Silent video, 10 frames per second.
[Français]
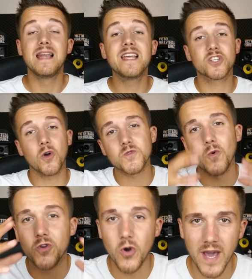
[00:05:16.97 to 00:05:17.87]
Les gens
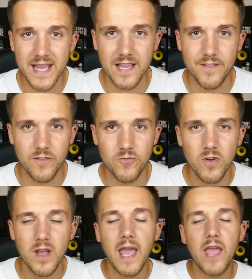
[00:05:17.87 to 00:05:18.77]
seront corrects avec vous
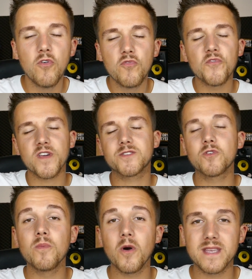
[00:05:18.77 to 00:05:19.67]
et vous vous ferez
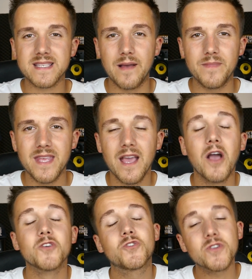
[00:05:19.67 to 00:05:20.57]
sûrement des amis
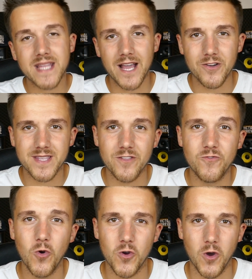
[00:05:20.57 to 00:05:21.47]
juste à côté de vous au